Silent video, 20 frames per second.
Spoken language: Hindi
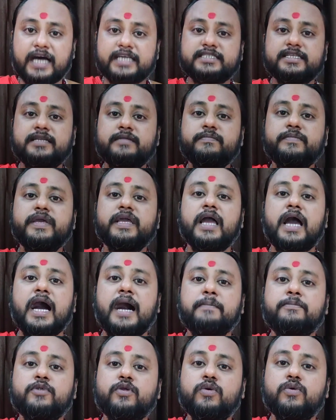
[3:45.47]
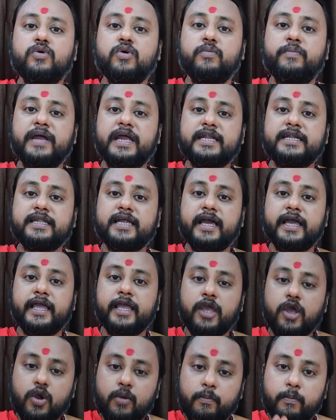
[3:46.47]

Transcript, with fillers: आसन में आप लोगों को बैठना है